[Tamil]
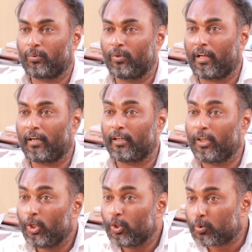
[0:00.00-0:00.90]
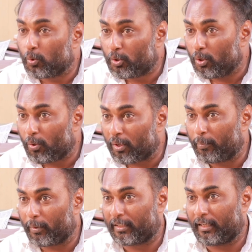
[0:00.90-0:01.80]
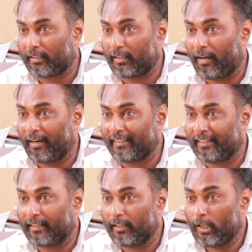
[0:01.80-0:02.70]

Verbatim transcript: தொழிலாளர்கள் சுட்டு கொல்லப்பட்டார்கள் ஆலையில்